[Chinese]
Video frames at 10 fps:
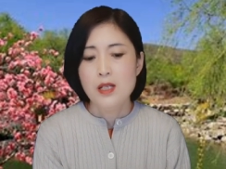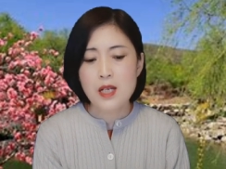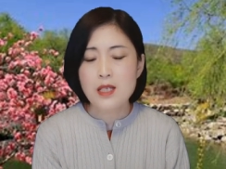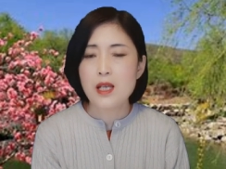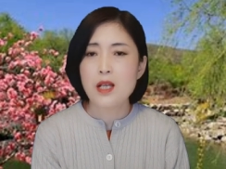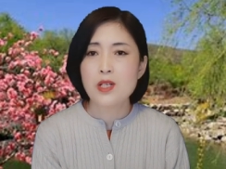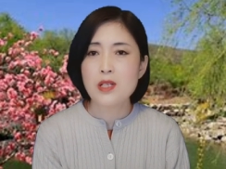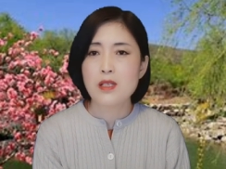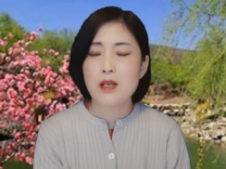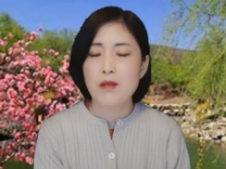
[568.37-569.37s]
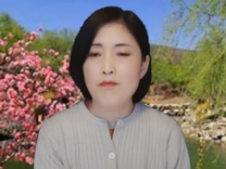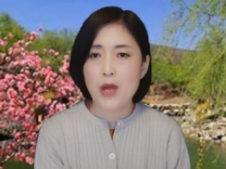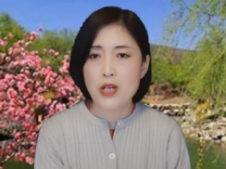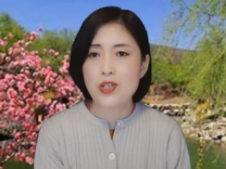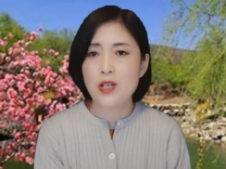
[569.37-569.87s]
这件事情
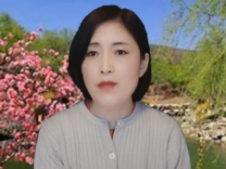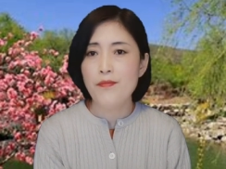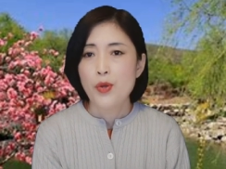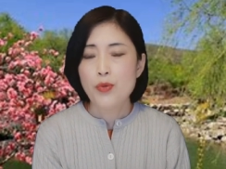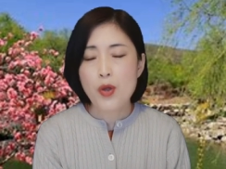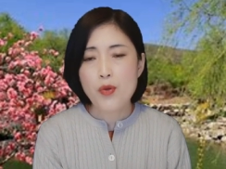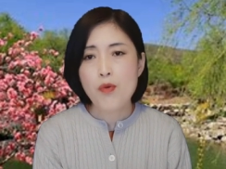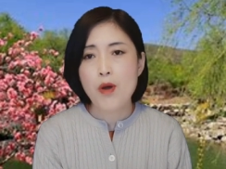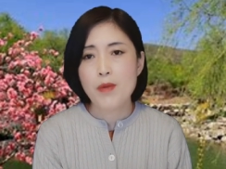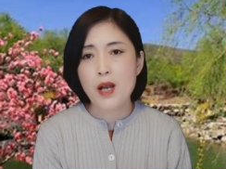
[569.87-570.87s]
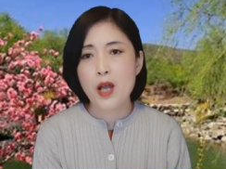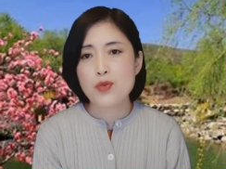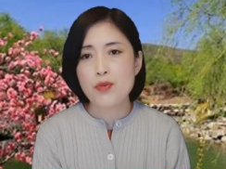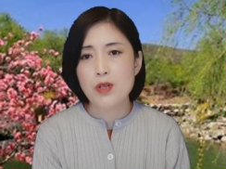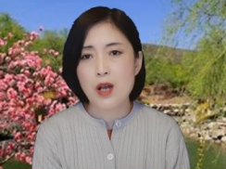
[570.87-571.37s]
本身对于我们来
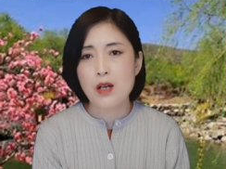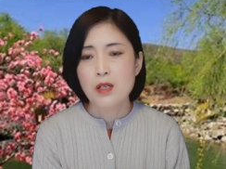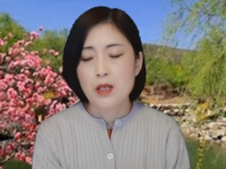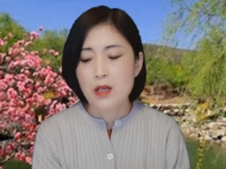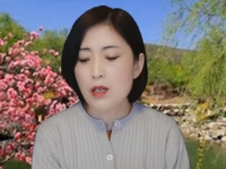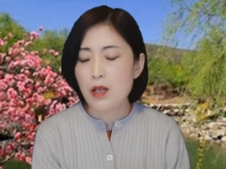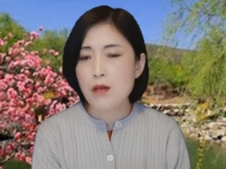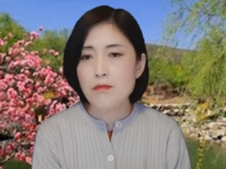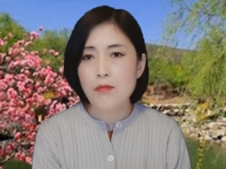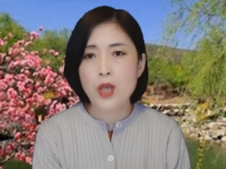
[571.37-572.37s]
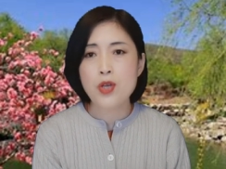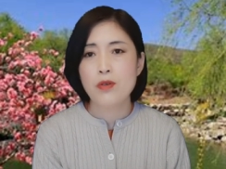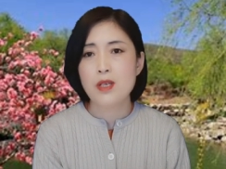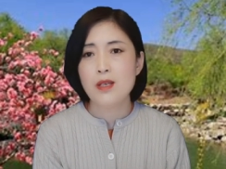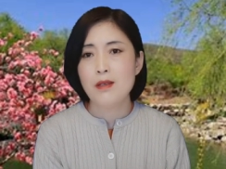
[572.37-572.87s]
说呢，可能没
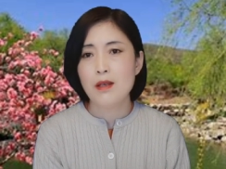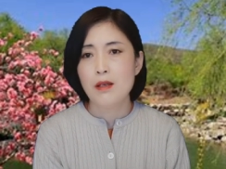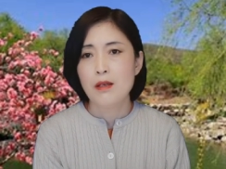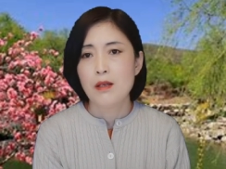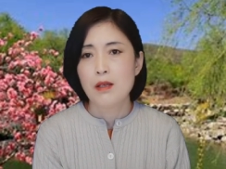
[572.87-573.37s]
有意义，